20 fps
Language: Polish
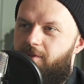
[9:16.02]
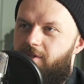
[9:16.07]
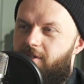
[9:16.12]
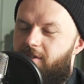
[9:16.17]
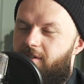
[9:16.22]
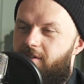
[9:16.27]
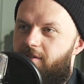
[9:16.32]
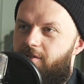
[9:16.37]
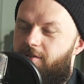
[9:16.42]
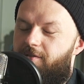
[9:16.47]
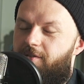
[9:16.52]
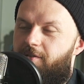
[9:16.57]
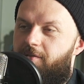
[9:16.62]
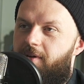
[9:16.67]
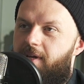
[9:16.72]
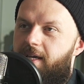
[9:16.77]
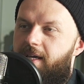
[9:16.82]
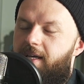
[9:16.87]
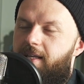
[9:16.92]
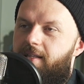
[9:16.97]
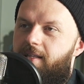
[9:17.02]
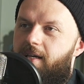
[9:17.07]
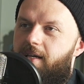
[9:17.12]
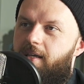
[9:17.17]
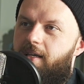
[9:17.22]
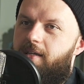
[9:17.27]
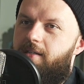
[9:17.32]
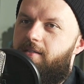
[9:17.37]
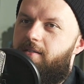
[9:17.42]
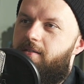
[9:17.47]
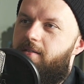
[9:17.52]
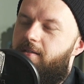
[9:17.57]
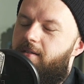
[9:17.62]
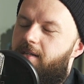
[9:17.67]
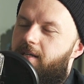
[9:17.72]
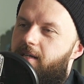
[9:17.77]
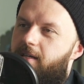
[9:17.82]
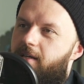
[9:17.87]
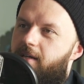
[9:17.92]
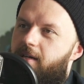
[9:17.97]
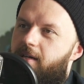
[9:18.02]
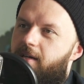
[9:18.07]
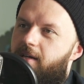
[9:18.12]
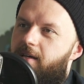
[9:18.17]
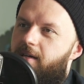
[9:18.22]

mi się zresetował. Tak Radnie jest. sprawę